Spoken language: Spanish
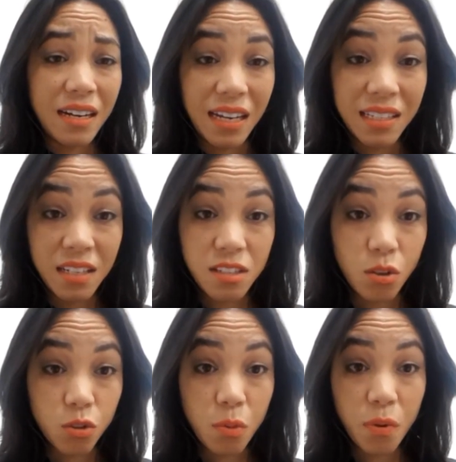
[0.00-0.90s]
el
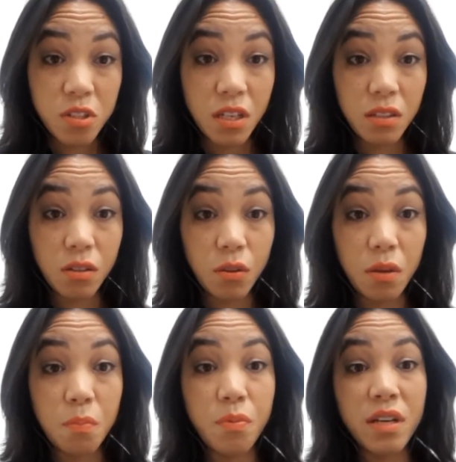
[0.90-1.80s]
18%
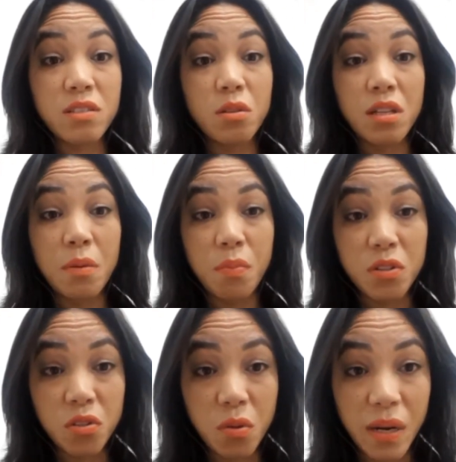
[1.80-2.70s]
de impuestos, el
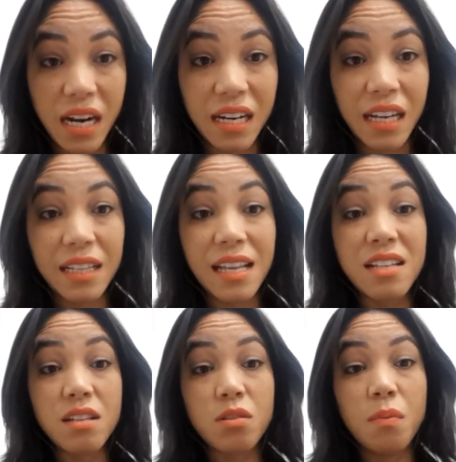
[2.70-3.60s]
impuesto sobre la renta.
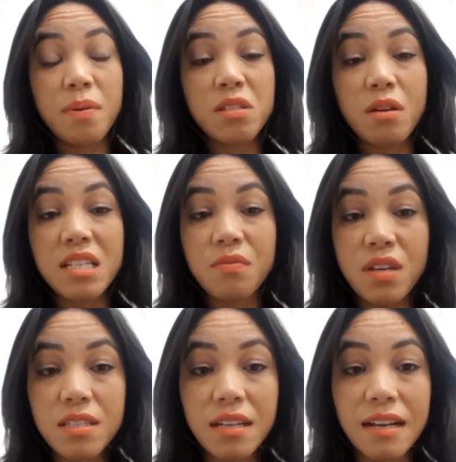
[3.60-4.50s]
Y si son personas
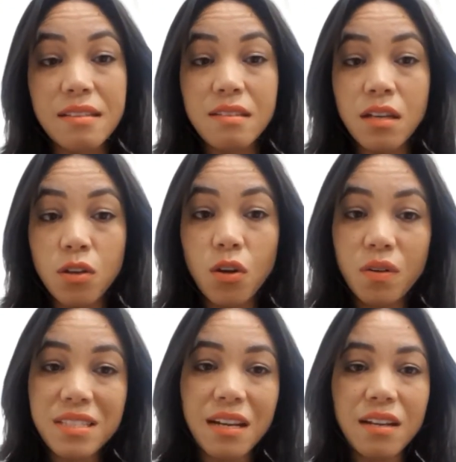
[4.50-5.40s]
físicas y
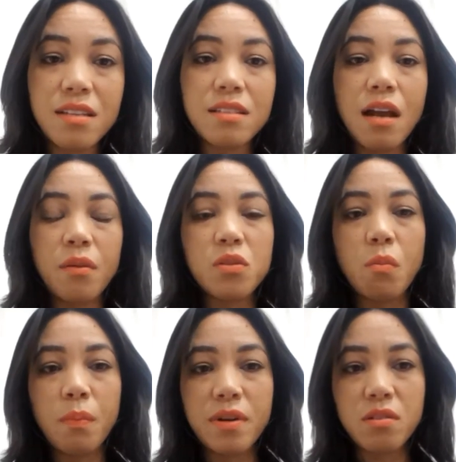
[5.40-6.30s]
no están registrados
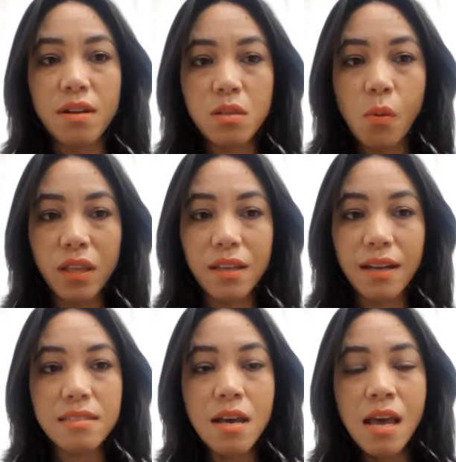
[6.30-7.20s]
como personas
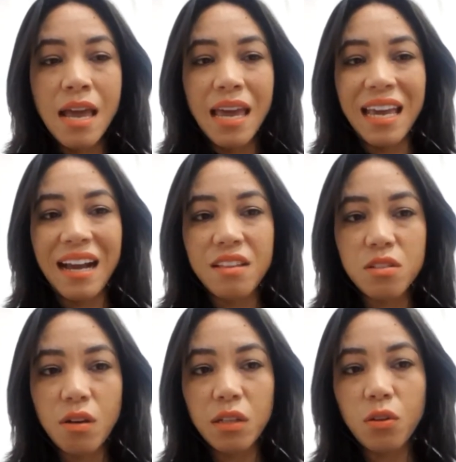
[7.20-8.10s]
jurídicas, en
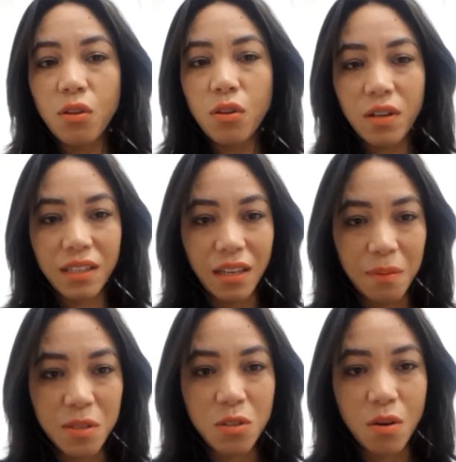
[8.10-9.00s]
adición a todo lo que te
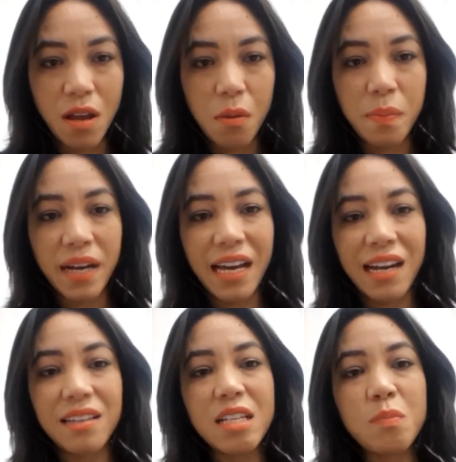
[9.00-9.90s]
he mencionado, pagar
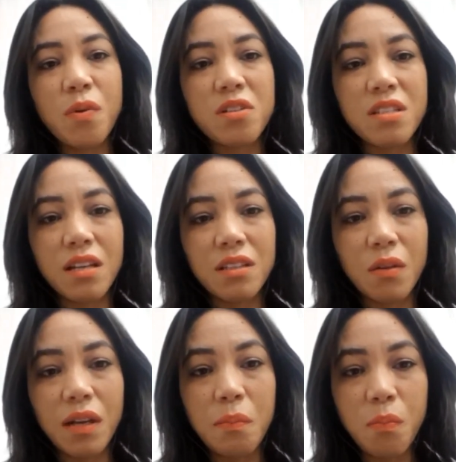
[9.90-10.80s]
el
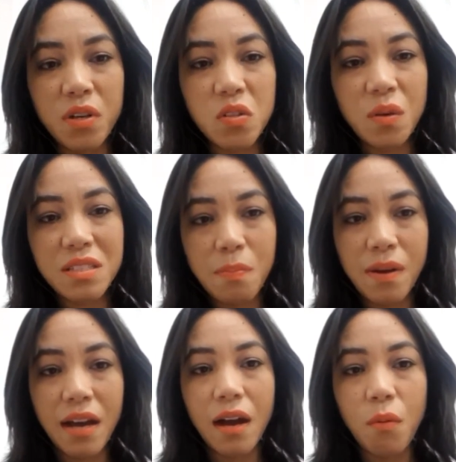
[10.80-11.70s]
10% del impuesto que se
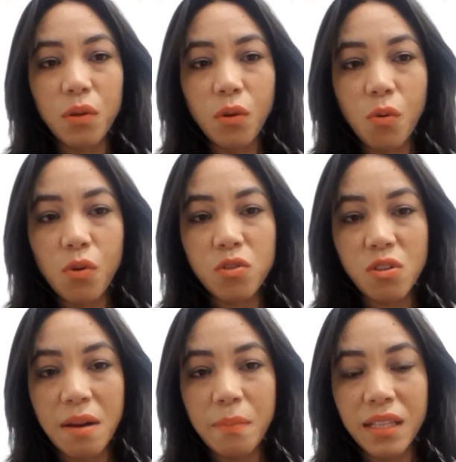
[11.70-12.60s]
paga cuando uno
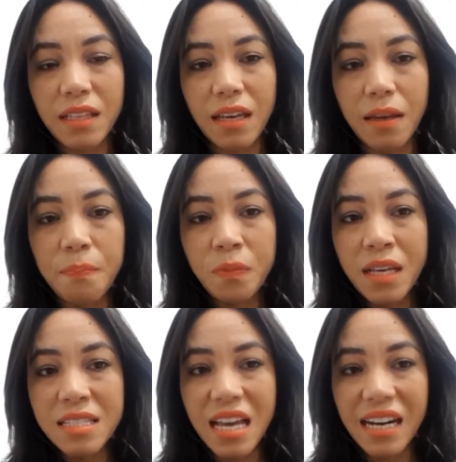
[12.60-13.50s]
solamente
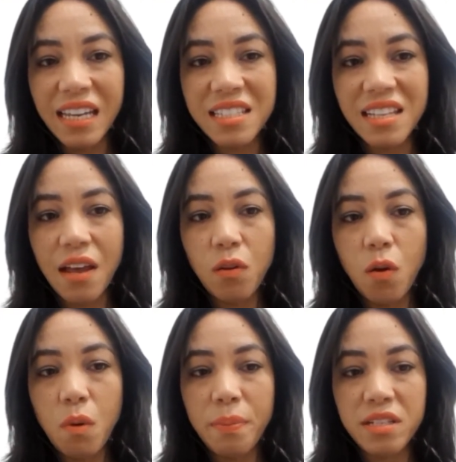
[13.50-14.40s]
se ha registrado
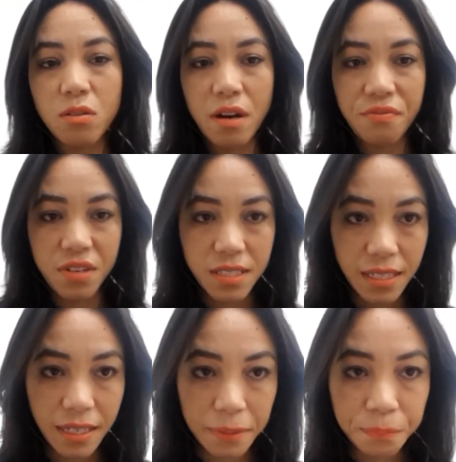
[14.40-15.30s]
como persona
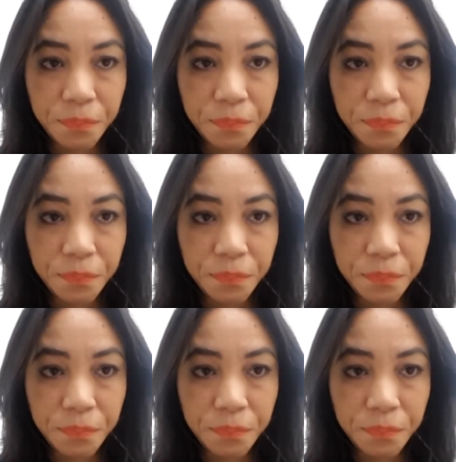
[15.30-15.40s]
física.